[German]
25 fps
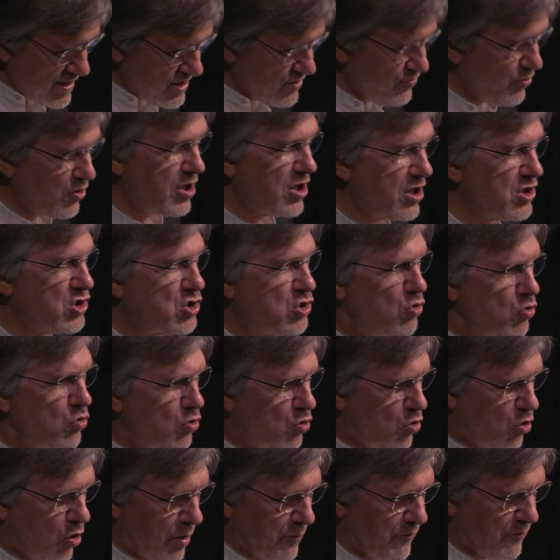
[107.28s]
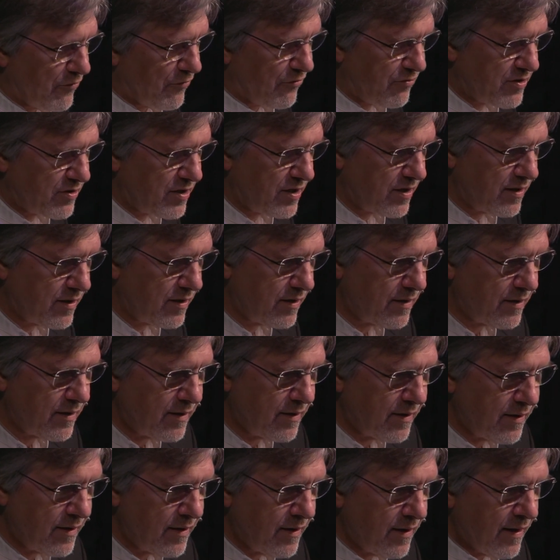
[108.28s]
Angst vor der Zukunft.
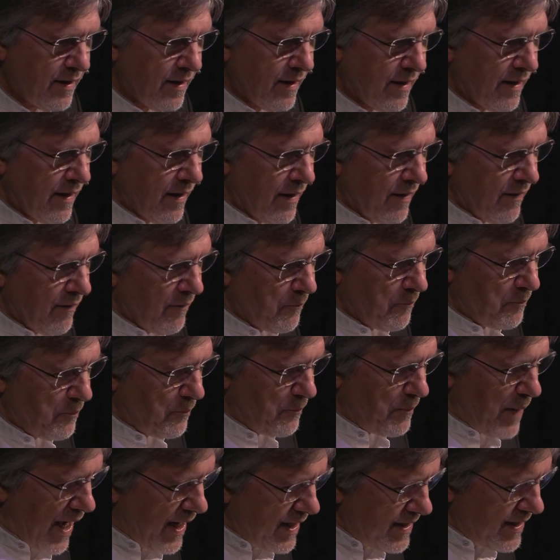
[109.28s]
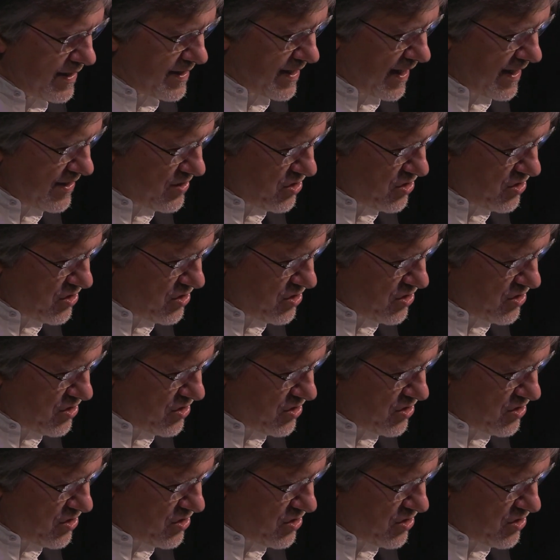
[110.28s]
Meint